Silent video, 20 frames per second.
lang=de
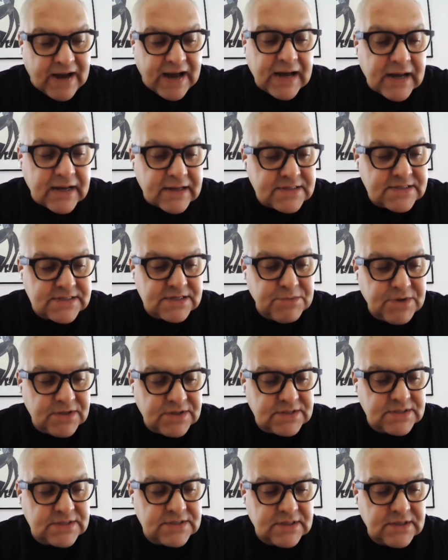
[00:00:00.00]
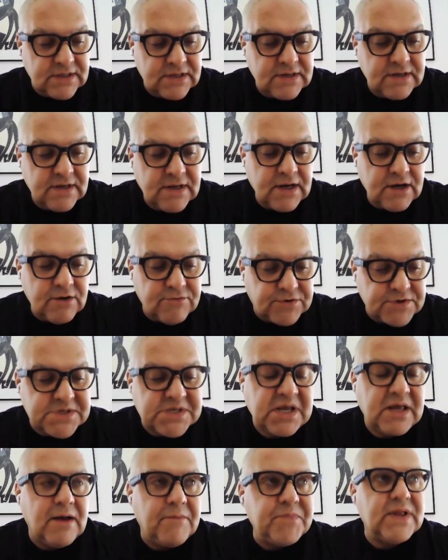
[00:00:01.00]
war ziemlich äh,
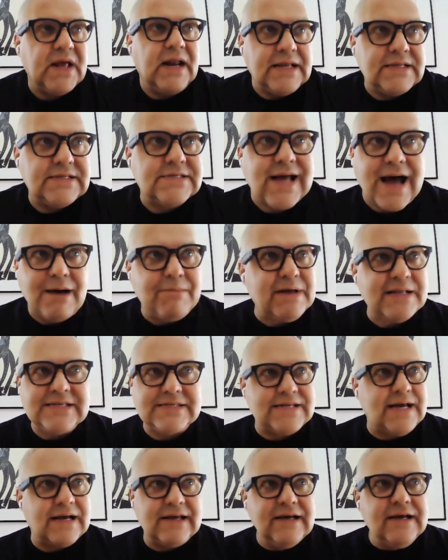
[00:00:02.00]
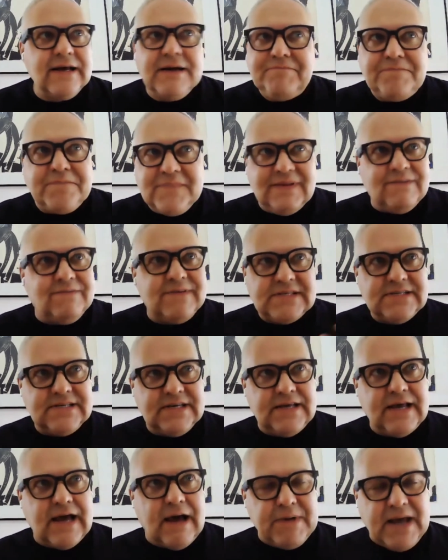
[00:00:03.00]
frustrierend. Der letzte Arbeitstag,
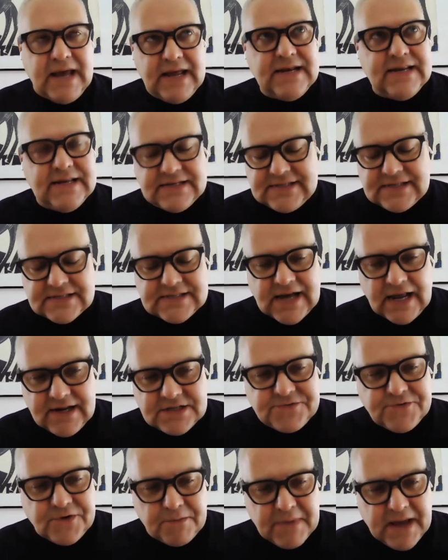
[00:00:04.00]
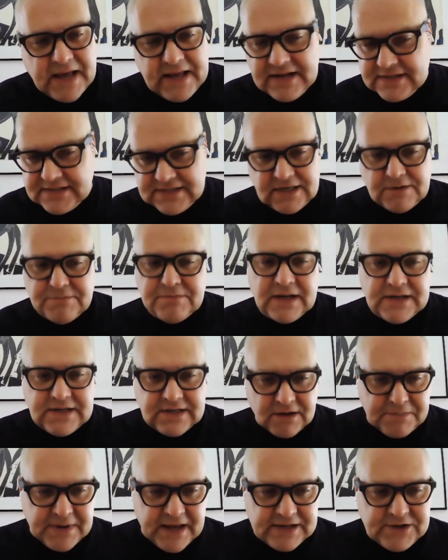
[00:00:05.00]
wissen Sie, am Ende ist das alles formell. Sie geben
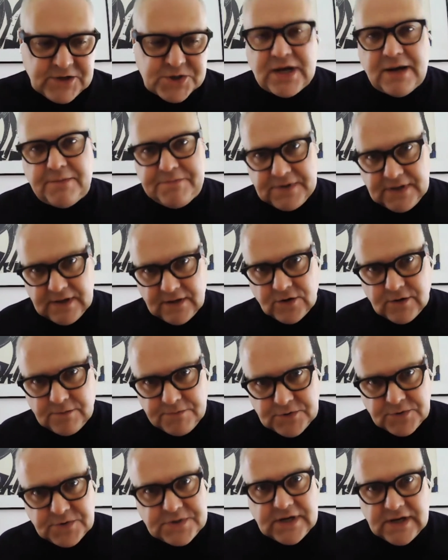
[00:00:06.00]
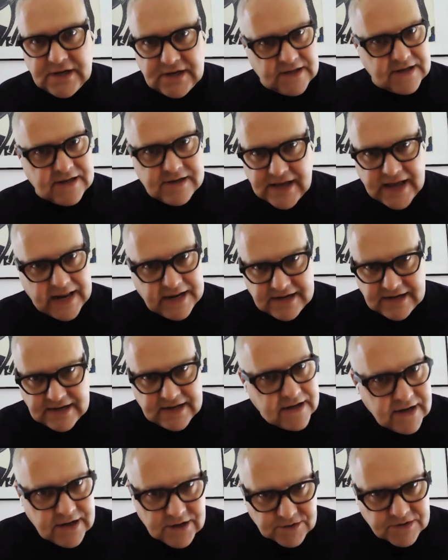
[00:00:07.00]
halt Ihre Badge ab, Ihren Computer, Ihr
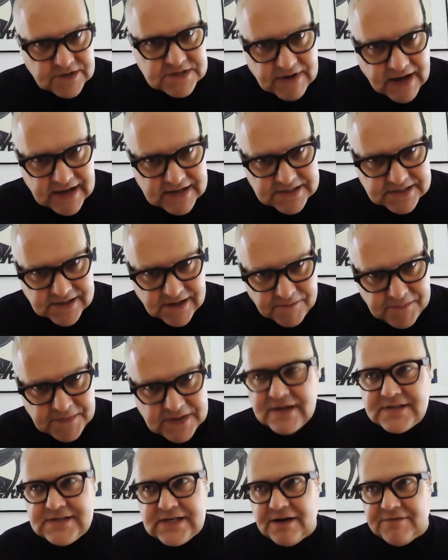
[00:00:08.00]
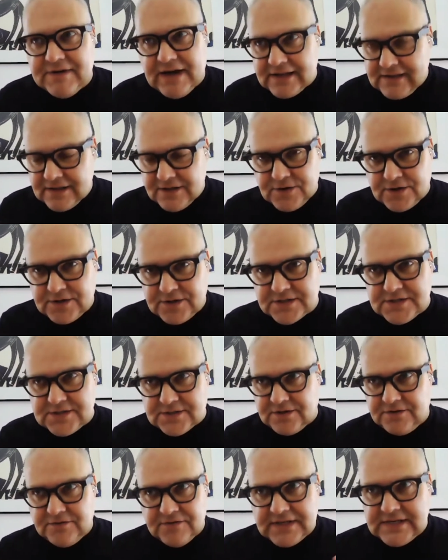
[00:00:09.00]
Handy und das war's dann. Sie erwarten noch,
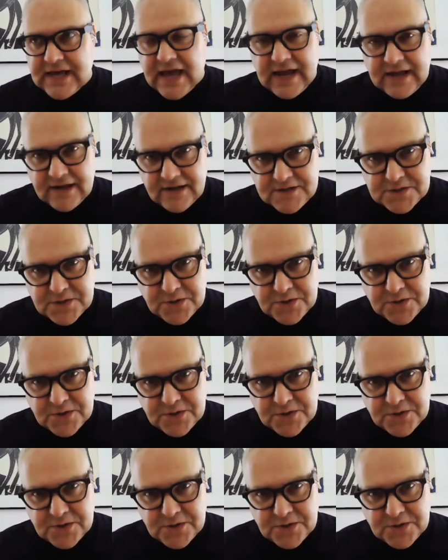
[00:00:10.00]
dass irgendwelche